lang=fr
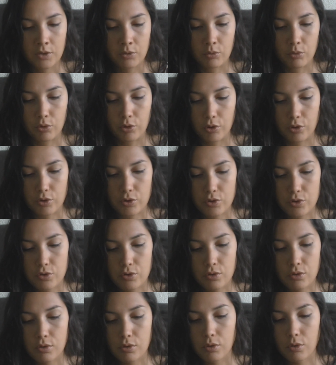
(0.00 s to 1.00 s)
Donc euh,
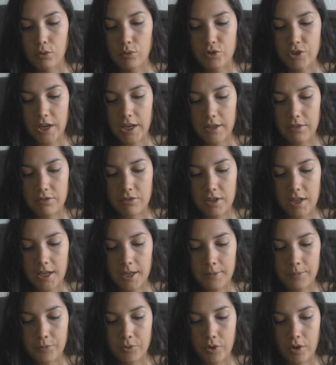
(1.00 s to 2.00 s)
ce rouge à lèvres
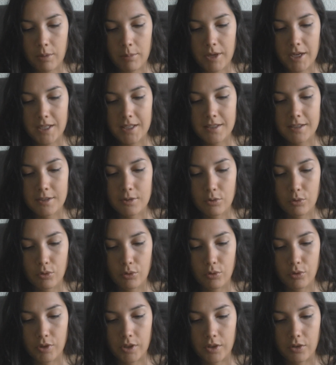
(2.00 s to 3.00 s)
là de la marque Lily
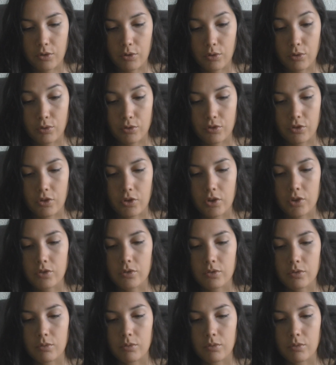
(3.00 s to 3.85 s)
Lolo est Rose Gold.